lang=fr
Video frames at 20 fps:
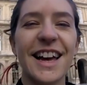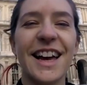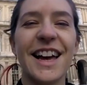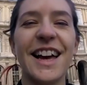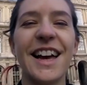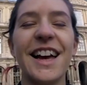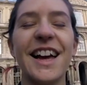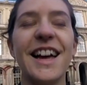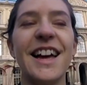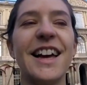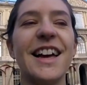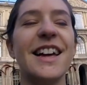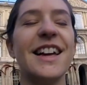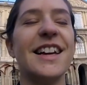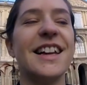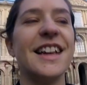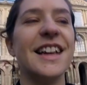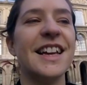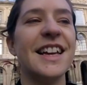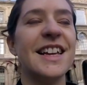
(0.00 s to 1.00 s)
Euh,
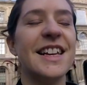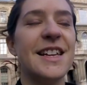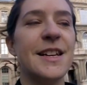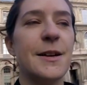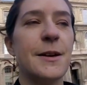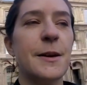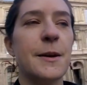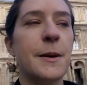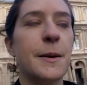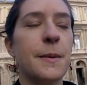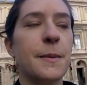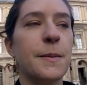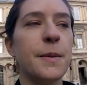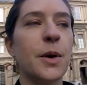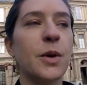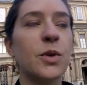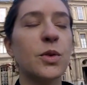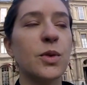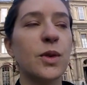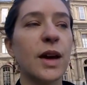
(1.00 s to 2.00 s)

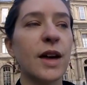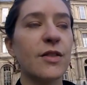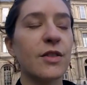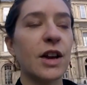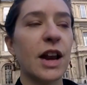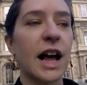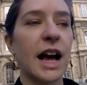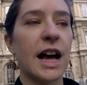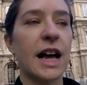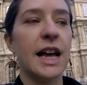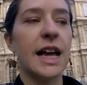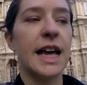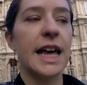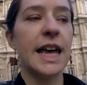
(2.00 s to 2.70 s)
mais en tout cas, voilà.